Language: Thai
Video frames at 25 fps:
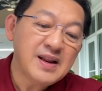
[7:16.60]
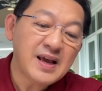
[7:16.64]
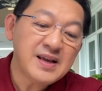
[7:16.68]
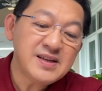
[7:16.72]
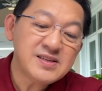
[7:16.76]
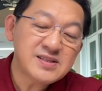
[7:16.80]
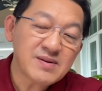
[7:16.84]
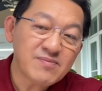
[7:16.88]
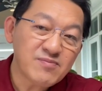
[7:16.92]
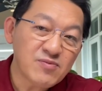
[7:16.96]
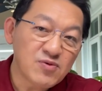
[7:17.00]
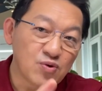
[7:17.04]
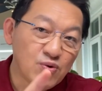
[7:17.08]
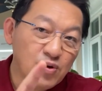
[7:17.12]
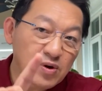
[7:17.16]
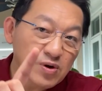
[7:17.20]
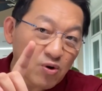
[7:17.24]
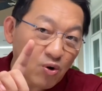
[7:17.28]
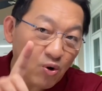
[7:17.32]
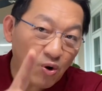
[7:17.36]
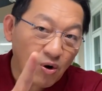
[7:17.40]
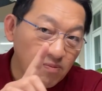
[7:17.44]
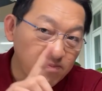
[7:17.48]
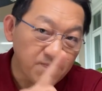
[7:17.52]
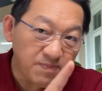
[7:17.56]
ในจำนวน
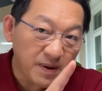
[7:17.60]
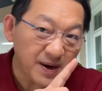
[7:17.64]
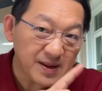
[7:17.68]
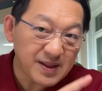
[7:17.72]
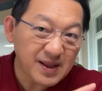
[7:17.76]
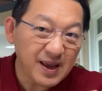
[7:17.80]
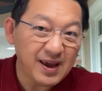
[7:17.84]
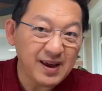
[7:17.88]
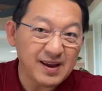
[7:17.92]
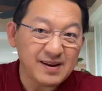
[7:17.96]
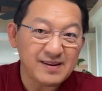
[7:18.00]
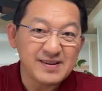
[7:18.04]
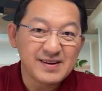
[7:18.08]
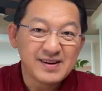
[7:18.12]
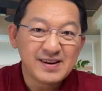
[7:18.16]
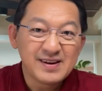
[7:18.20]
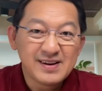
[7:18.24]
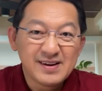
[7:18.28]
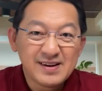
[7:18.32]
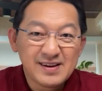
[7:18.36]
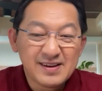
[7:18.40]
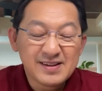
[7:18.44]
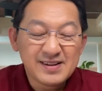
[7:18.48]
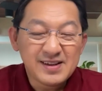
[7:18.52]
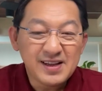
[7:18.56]
6 ประเทศ
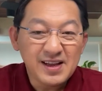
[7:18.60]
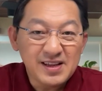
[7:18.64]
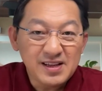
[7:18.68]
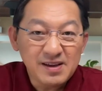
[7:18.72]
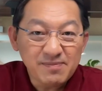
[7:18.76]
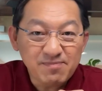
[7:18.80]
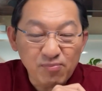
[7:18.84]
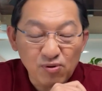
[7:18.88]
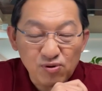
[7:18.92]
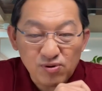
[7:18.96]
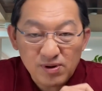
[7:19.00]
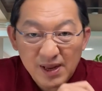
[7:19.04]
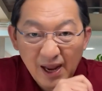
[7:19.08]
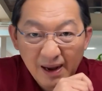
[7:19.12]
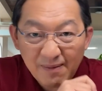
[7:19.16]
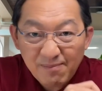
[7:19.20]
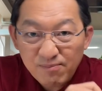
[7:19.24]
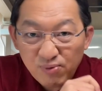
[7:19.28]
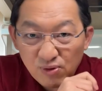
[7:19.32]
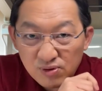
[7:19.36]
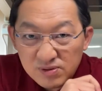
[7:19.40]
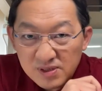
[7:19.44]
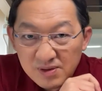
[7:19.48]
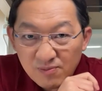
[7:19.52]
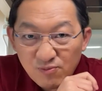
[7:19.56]
ที่ญี่ปุ่น
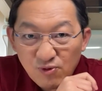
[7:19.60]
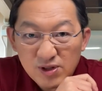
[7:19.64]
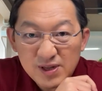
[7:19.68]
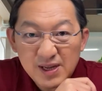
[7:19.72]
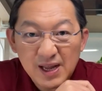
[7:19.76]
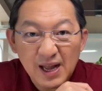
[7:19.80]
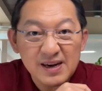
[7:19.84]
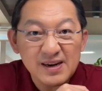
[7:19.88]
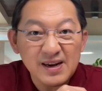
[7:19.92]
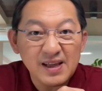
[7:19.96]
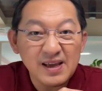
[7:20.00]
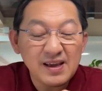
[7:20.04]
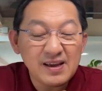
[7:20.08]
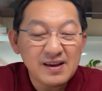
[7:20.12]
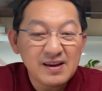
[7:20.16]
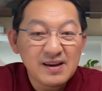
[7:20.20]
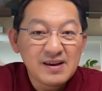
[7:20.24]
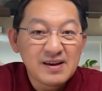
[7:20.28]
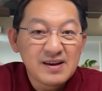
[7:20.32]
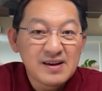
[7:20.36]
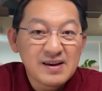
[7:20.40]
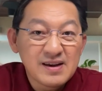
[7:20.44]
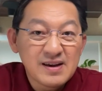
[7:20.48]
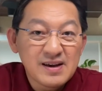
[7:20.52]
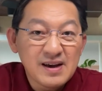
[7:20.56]
ทำผลสำรวจครั้งนี้
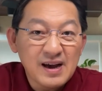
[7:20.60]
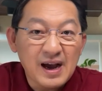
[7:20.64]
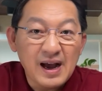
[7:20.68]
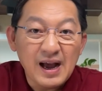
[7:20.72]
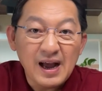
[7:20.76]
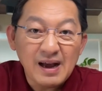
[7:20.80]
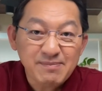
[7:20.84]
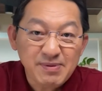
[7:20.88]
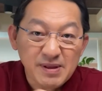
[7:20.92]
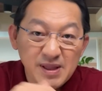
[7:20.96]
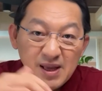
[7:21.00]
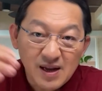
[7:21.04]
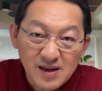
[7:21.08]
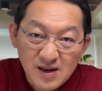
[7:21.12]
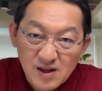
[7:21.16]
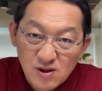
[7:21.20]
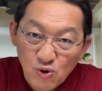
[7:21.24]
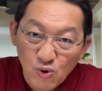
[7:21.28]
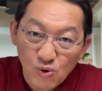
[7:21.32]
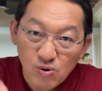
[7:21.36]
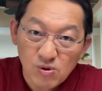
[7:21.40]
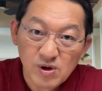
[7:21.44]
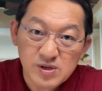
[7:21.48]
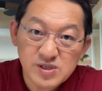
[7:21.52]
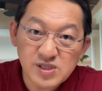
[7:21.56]
5 ประเทศ
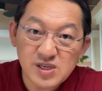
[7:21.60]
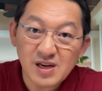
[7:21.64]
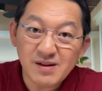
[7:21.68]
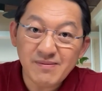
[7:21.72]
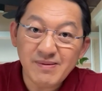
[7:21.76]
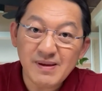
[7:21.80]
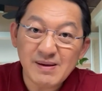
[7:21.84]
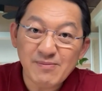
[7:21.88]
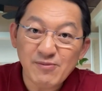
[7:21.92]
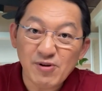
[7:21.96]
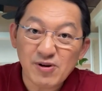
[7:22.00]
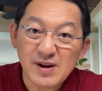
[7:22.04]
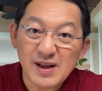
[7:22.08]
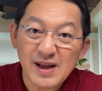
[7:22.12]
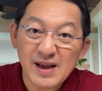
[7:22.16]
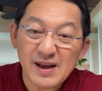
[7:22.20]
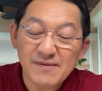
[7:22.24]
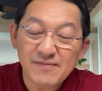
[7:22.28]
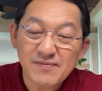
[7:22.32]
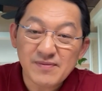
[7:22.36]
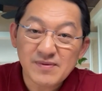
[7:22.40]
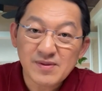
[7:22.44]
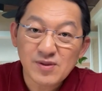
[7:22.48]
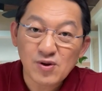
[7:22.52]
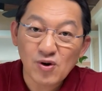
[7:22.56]
จะถูกลด GDP หมด
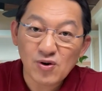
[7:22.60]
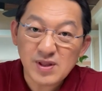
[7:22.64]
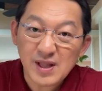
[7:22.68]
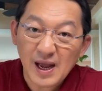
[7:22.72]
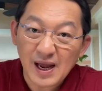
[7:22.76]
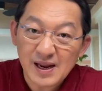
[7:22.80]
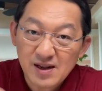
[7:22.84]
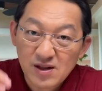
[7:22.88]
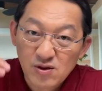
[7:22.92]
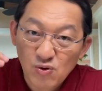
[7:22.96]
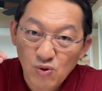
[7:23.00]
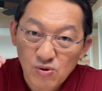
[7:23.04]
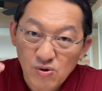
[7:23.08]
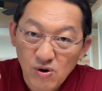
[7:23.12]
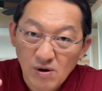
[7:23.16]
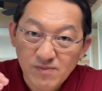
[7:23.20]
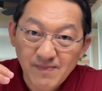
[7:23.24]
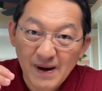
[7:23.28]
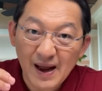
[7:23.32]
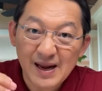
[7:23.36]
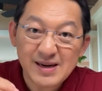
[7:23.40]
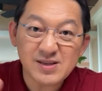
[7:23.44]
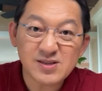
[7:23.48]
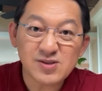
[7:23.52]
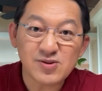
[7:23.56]
นะโดยไทยที่ถูกล
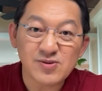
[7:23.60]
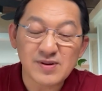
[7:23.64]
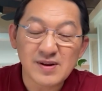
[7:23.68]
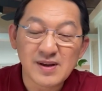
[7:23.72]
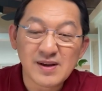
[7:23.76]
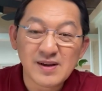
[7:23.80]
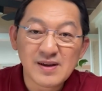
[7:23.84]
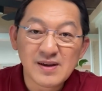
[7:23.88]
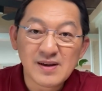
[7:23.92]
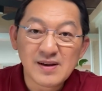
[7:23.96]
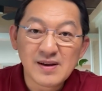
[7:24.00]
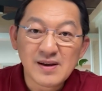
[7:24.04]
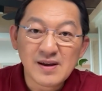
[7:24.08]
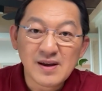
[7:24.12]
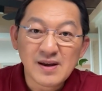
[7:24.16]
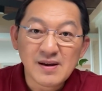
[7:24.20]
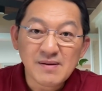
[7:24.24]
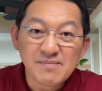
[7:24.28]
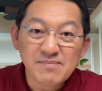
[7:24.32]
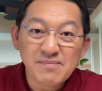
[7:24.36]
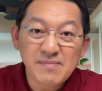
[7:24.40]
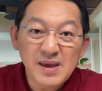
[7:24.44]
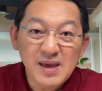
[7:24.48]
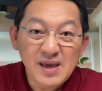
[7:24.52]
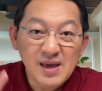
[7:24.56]
ดมากที่สุด
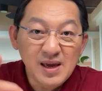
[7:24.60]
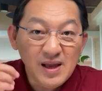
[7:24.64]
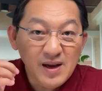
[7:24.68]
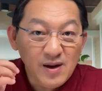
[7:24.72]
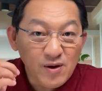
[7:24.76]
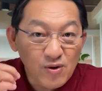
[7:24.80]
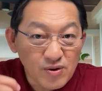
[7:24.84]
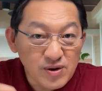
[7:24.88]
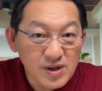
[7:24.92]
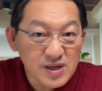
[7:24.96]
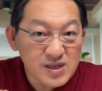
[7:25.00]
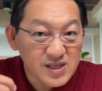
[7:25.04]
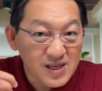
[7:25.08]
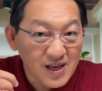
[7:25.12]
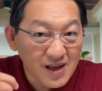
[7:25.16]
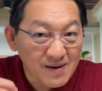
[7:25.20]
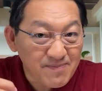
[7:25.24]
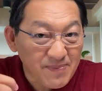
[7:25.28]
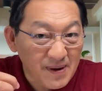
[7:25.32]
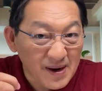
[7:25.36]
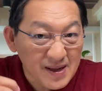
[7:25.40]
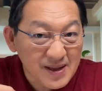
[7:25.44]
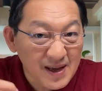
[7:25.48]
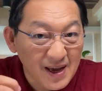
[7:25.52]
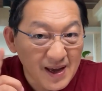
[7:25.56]
มีอินโดนีเซีย
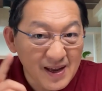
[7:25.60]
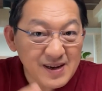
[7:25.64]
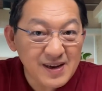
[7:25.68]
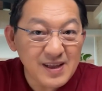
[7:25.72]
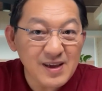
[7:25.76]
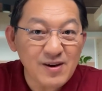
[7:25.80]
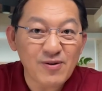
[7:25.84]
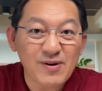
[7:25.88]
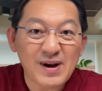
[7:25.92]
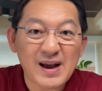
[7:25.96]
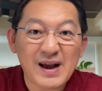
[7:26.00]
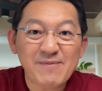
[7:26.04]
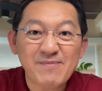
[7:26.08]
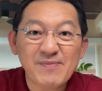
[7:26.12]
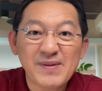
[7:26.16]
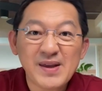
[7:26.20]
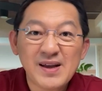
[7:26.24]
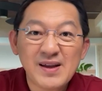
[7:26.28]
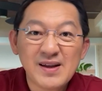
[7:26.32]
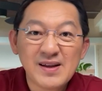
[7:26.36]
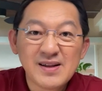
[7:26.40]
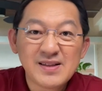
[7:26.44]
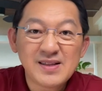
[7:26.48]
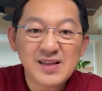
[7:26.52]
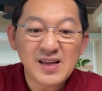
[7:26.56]
ประเทศเดียวครับ
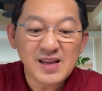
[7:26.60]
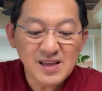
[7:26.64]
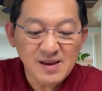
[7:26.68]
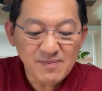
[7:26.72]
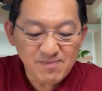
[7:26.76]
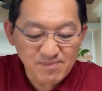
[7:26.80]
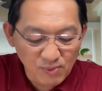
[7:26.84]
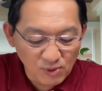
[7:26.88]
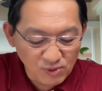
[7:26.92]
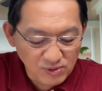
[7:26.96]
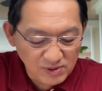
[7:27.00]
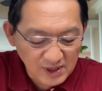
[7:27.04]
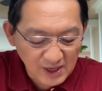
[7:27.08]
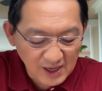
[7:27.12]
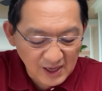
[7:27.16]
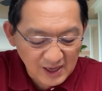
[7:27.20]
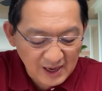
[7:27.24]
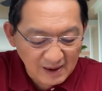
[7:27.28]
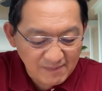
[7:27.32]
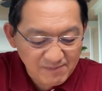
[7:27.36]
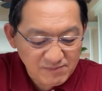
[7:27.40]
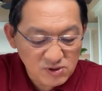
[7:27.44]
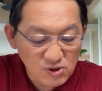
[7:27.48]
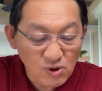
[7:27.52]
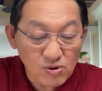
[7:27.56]
ที่ญี่ปุ่นเนี่ย
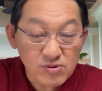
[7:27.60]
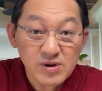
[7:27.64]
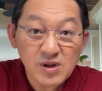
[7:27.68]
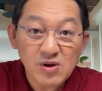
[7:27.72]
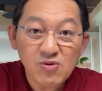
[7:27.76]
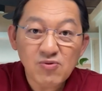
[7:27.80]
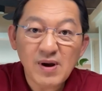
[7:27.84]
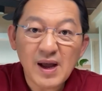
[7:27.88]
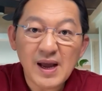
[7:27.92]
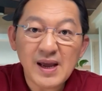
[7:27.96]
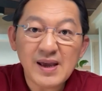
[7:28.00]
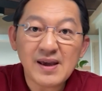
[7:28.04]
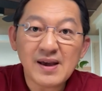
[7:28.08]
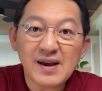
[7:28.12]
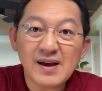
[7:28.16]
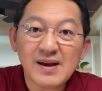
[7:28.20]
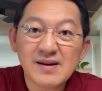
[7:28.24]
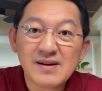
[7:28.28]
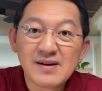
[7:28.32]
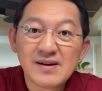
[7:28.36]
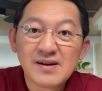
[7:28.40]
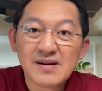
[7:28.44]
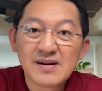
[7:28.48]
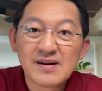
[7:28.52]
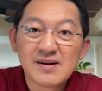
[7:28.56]
นะครับยกนิ้วให้
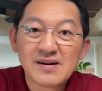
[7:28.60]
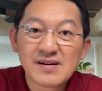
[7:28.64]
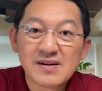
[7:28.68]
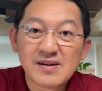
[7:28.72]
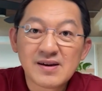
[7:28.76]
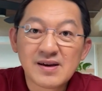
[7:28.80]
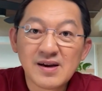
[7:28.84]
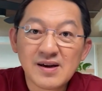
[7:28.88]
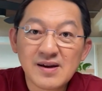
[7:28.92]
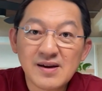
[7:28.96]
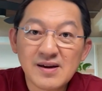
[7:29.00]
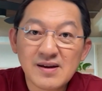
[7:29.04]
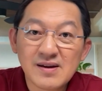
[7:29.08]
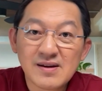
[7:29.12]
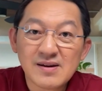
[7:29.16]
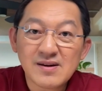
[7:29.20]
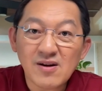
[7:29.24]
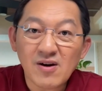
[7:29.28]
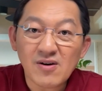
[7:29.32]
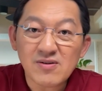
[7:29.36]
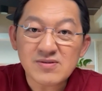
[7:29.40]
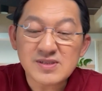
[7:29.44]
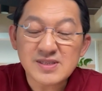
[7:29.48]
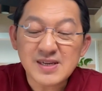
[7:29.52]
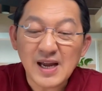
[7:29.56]
ฮะคือ
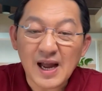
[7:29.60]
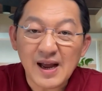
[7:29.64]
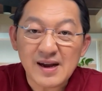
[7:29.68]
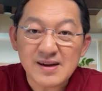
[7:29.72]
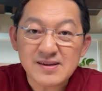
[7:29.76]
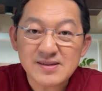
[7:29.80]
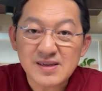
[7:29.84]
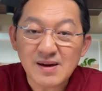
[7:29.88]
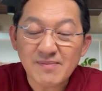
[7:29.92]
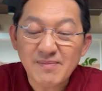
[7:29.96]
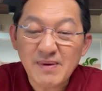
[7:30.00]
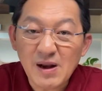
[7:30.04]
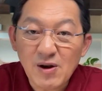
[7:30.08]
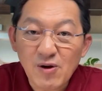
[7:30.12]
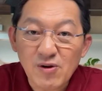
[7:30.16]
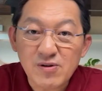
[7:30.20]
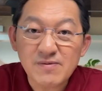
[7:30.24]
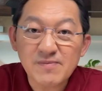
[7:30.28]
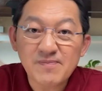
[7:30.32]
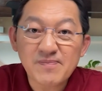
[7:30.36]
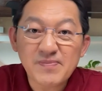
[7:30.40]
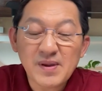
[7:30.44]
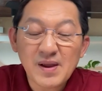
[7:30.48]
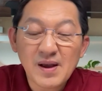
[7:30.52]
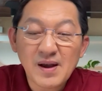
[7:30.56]
นอกจากจะไม่ล
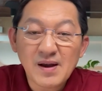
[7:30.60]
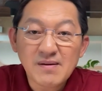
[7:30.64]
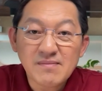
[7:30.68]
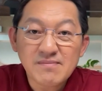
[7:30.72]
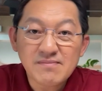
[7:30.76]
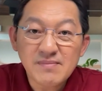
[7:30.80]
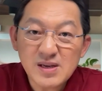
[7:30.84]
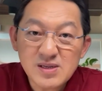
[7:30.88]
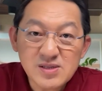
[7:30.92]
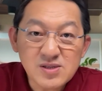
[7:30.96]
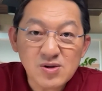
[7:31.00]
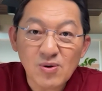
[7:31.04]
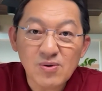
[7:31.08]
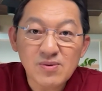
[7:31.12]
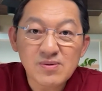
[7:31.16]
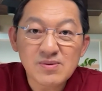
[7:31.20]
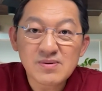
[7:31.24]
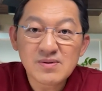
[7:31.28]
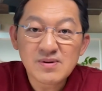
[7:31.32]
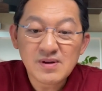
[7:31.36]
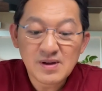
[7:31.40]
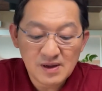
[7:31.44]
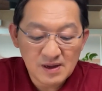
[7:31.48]
ดไม่ส่ง